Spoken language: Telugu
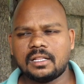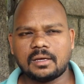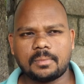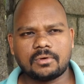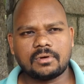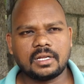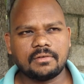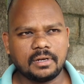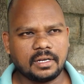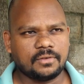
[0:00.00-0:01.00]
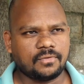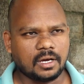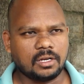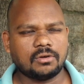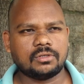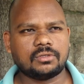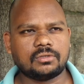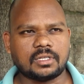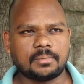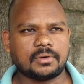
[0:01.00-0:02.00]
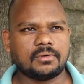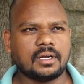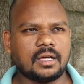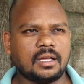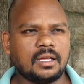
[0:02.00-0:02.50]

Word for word: తప్పకుండా వీటిని ఫాలో అవుతూ తప్పకుండా